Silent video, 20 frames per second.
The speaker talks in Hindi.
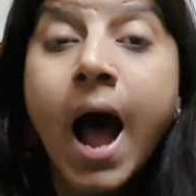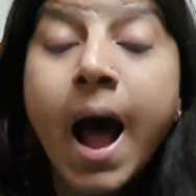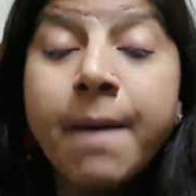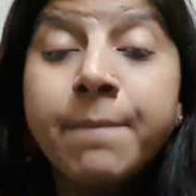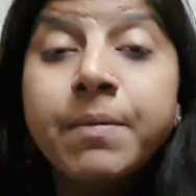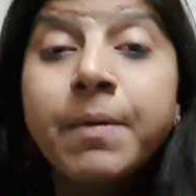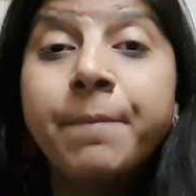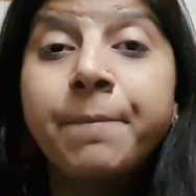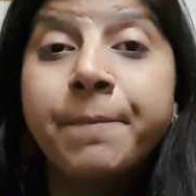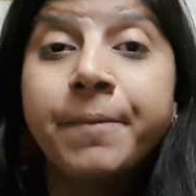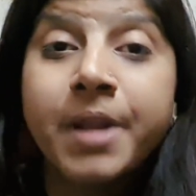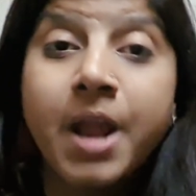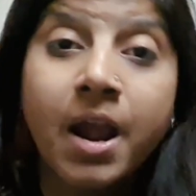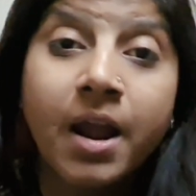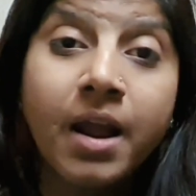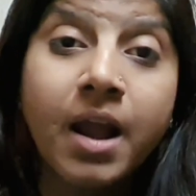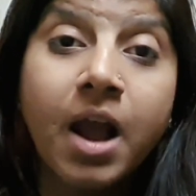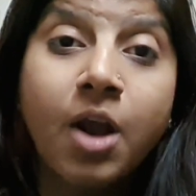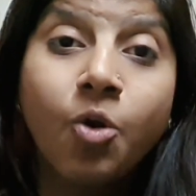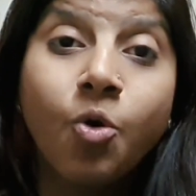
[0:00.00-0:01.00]
अब
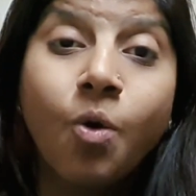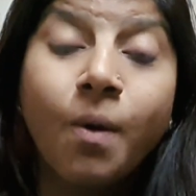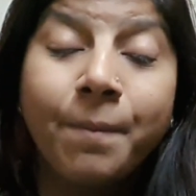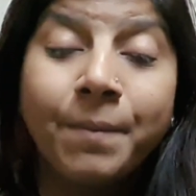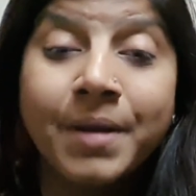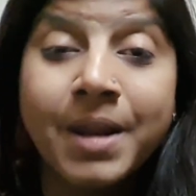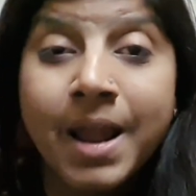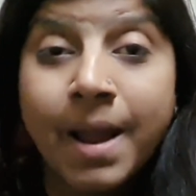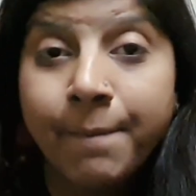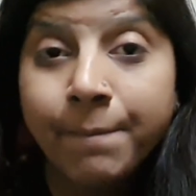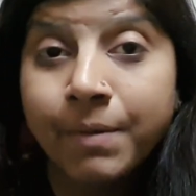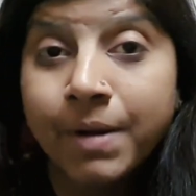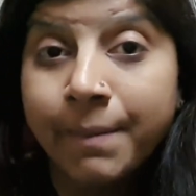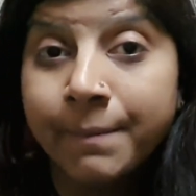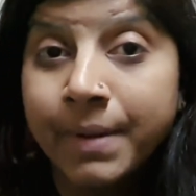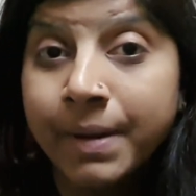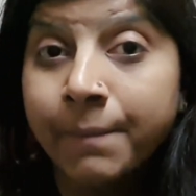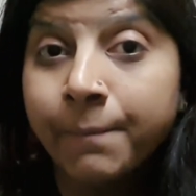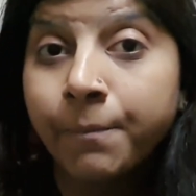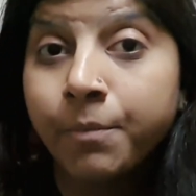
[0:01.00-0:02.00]
प्रियंका को अपने
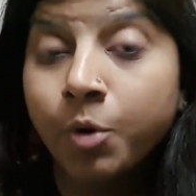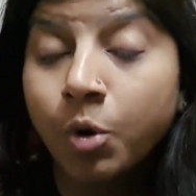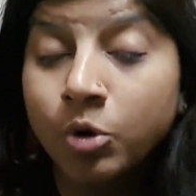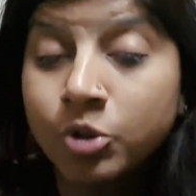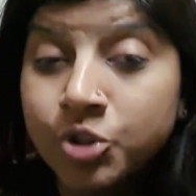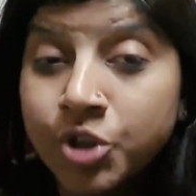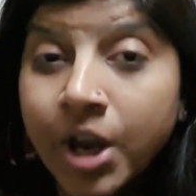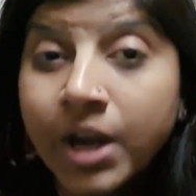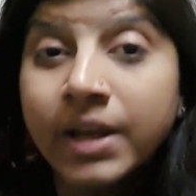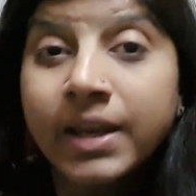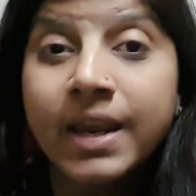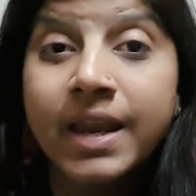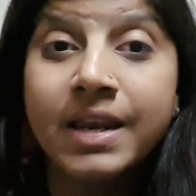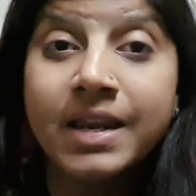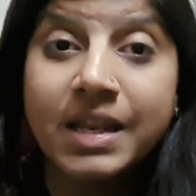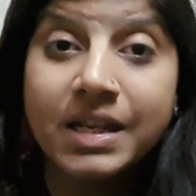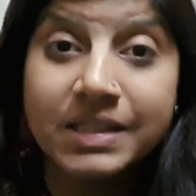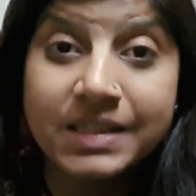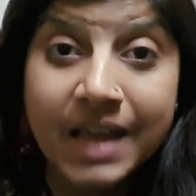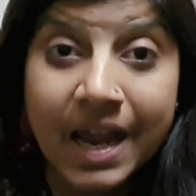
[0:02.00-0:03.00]
अपकमिंग प्रोजेक्ट के
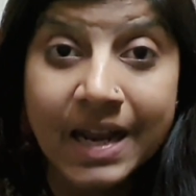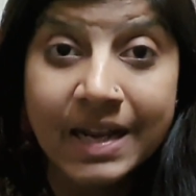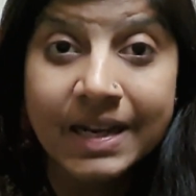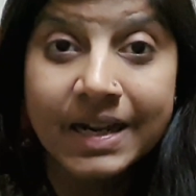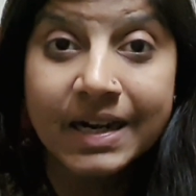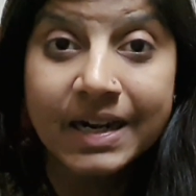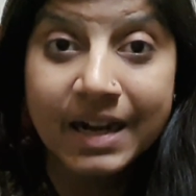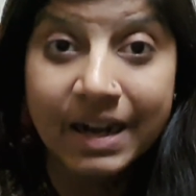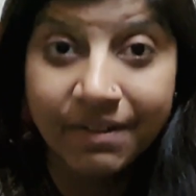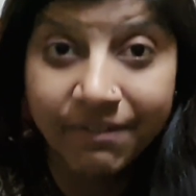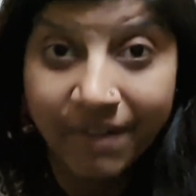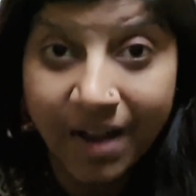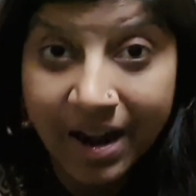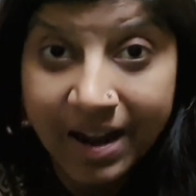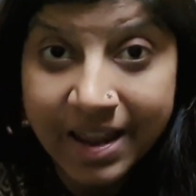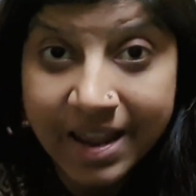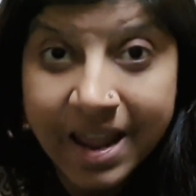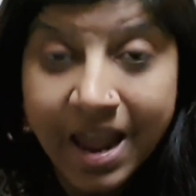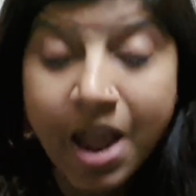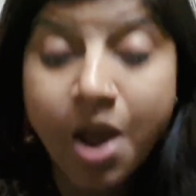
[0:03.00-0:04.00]
लिए साइन करने
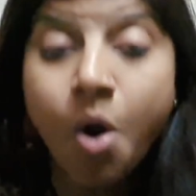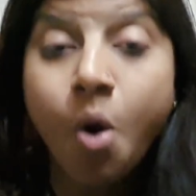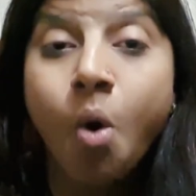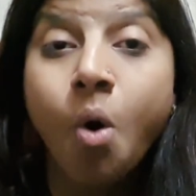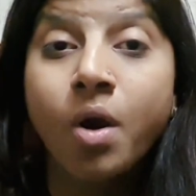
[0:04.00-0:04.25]
वाली हैं